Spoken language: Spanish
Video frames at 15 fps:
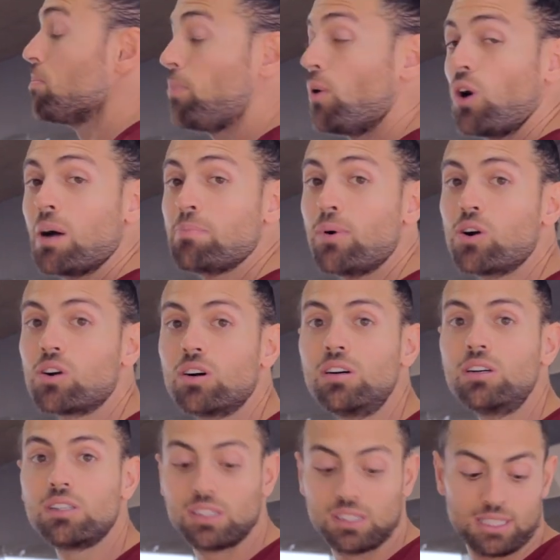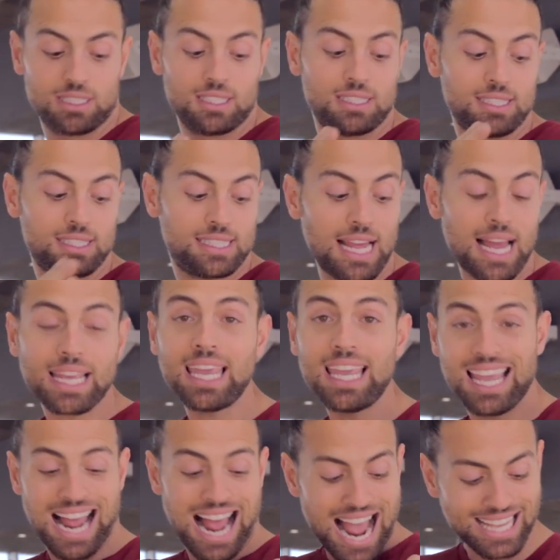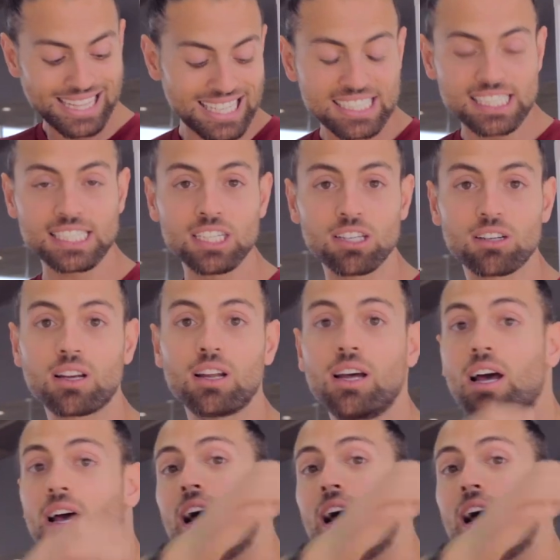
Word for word: poco a poco, si aquí hay tensión